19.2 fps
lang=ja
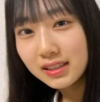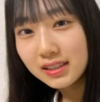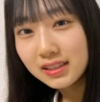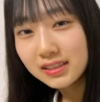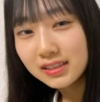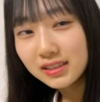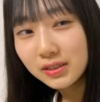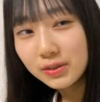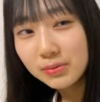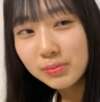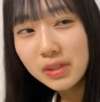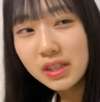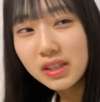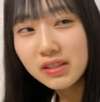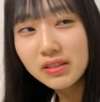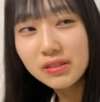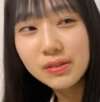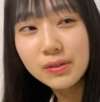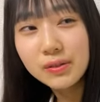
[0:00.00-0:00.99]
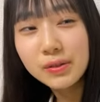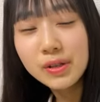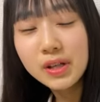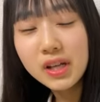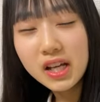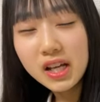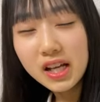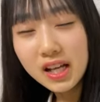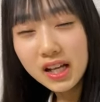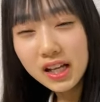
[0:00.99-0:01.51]
あそうピンクと
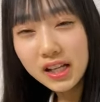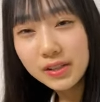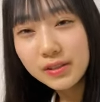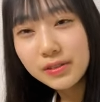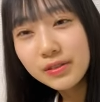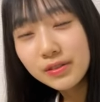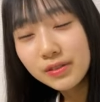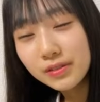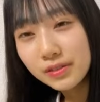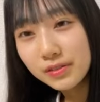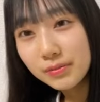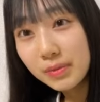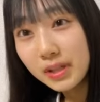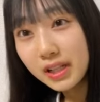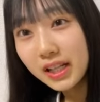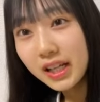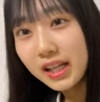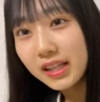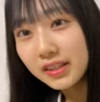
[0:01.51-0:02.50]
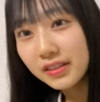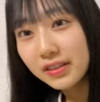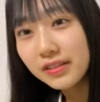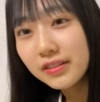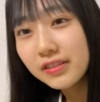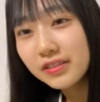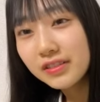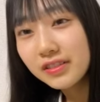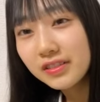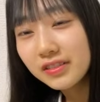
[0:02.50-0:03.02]
あの
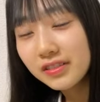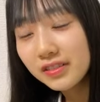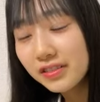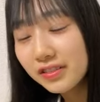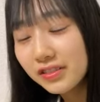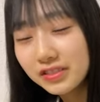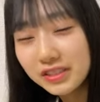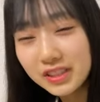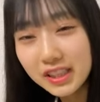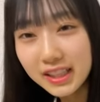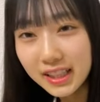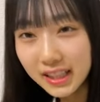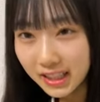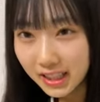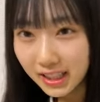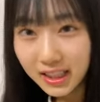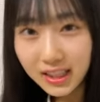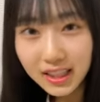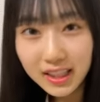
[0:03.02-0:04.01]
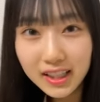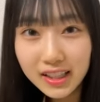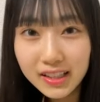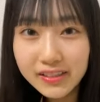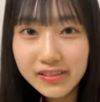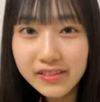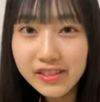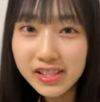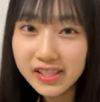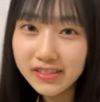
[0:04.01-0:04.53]
ペンライトを振ってたり
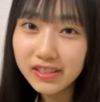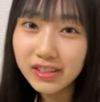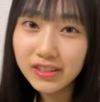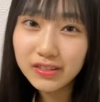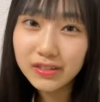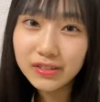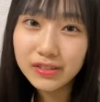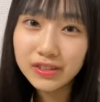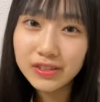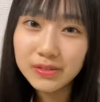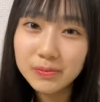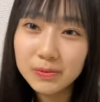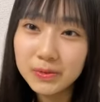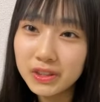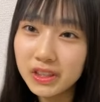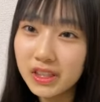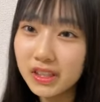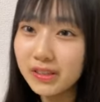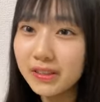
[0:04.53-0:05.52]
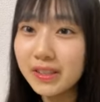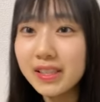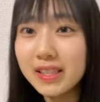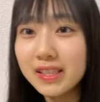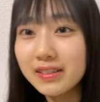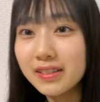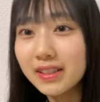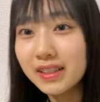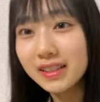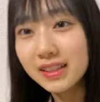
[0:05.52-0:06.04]
うちわを持ってく
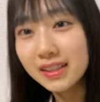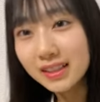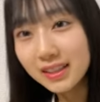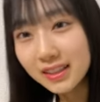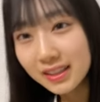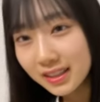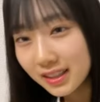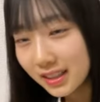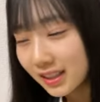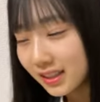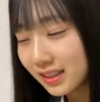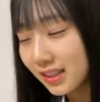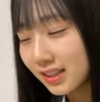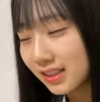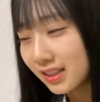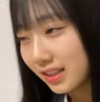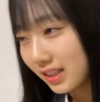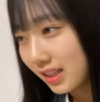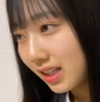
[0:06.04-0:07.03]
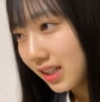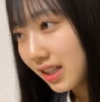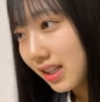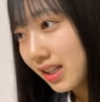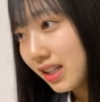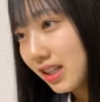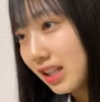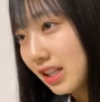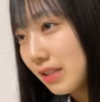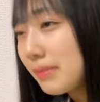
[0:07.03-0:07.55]
ださる方だったり「
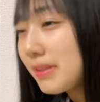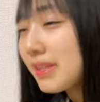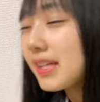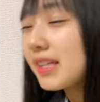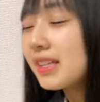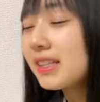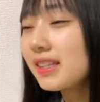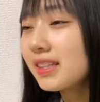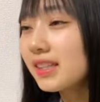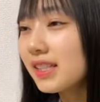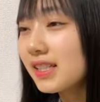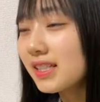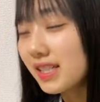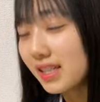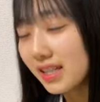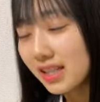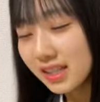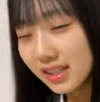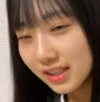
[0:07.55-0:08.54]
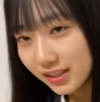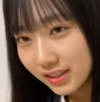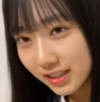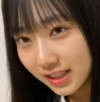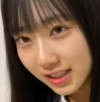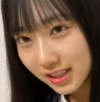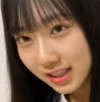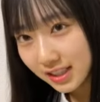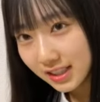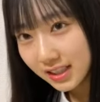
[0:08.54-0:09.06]
で見た?」って叫んで
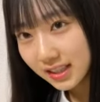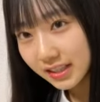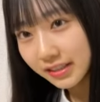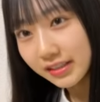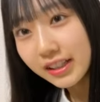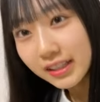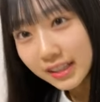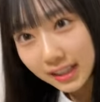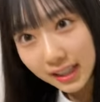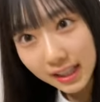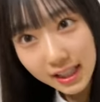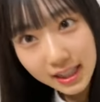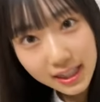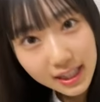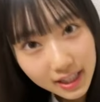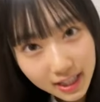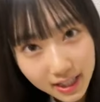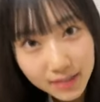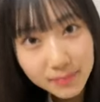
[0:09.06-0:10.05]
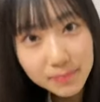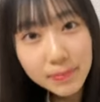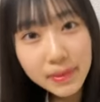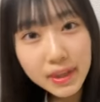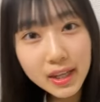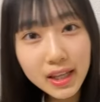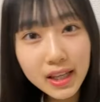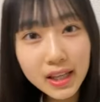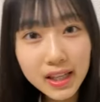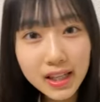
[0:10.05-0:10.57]
くださってる方がいたら
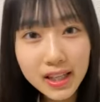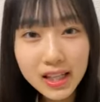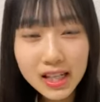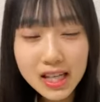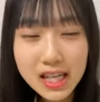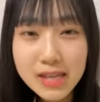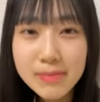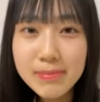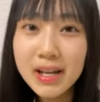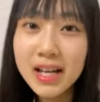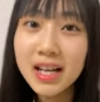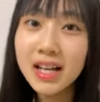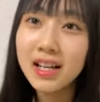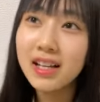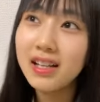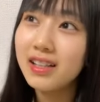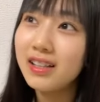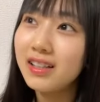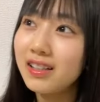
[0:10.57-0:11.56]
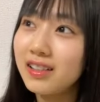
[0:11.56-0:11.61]
今